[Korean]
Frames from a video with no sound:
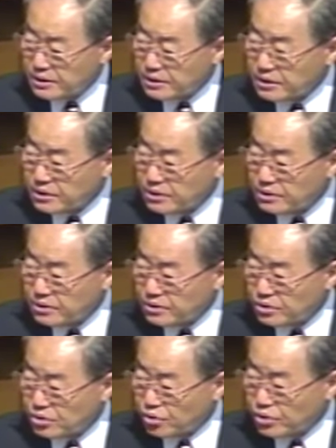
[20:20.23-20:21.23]
그
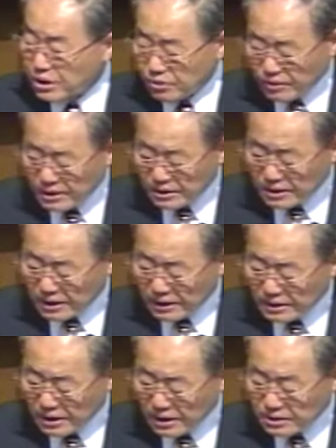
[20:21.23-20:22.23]
초상화를
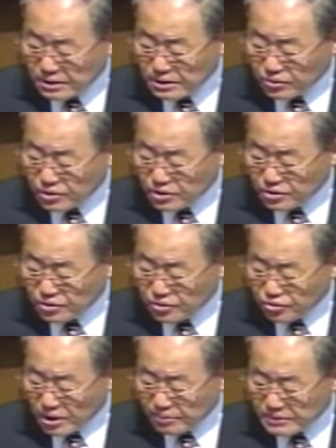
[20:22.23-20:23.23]
갖다가 드리고 있는
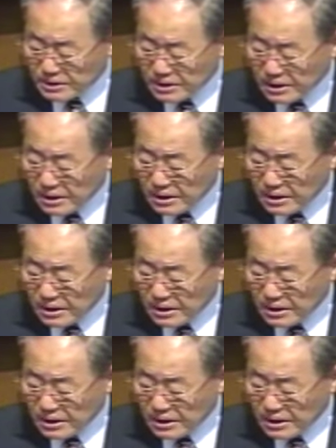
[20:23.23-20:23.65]
줄 압니다.